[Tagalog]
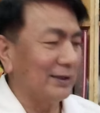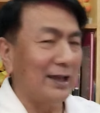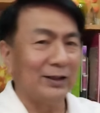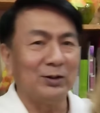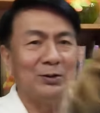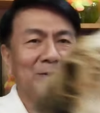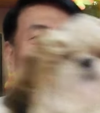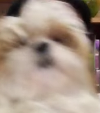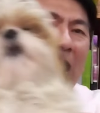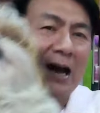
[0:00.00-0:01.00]
Ito,
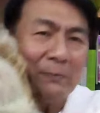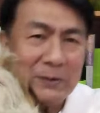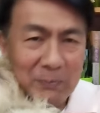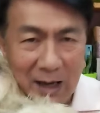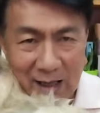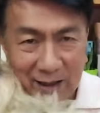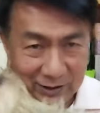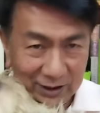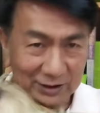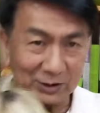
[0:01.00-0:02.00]
Happy
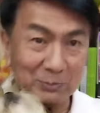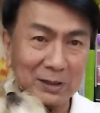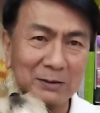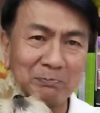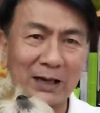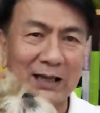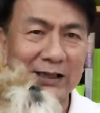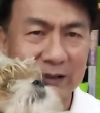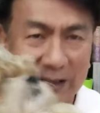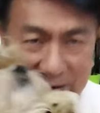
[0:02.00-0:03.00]
Valentine's. Ito mga
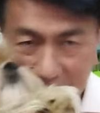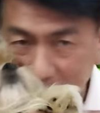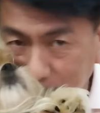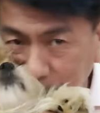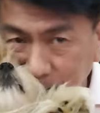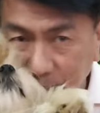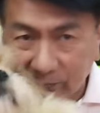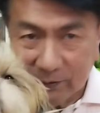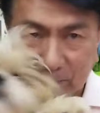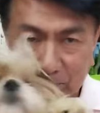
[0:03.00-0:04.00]
Valentine's na
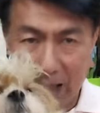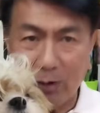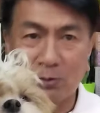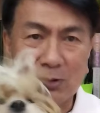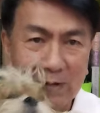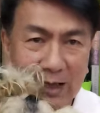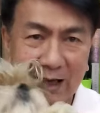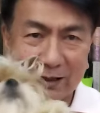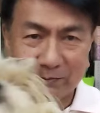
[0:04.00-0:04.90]
baho mo ah.